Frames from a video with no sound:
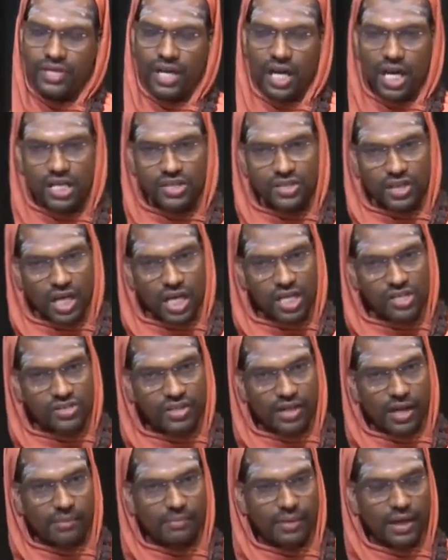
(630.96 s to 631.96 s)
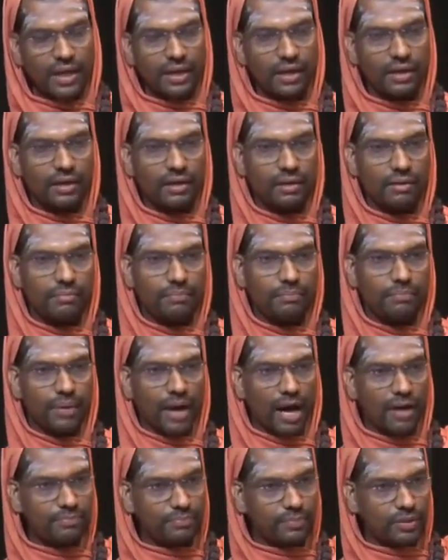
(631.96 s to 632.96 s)
जहां जहां से हमें
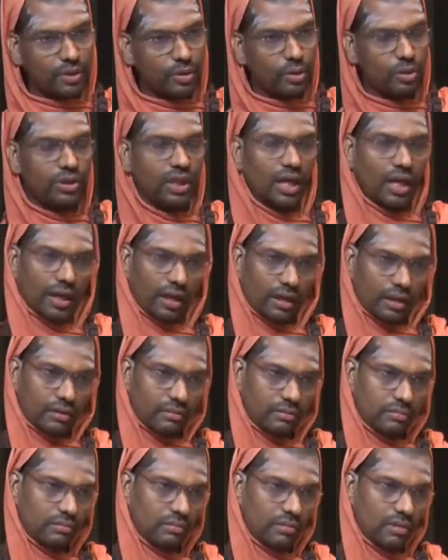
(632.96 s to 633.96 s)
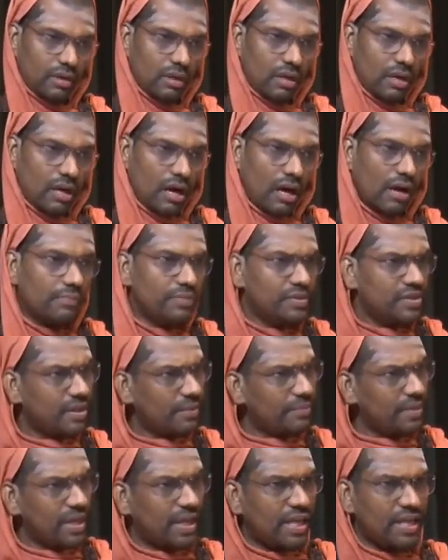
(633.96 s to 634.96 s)
प्राप्त होता है हम
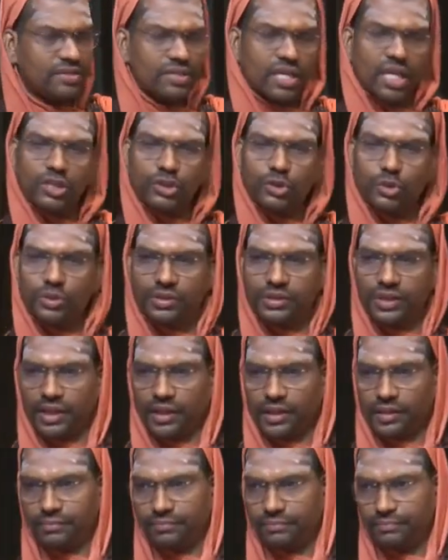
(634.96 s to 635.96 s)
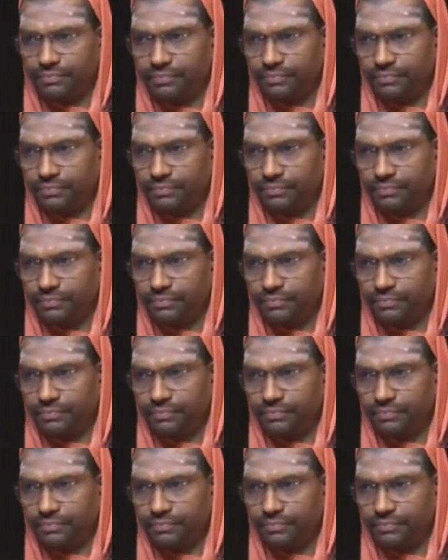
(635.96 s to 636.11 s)
सभी के साथ जुड़ते हैं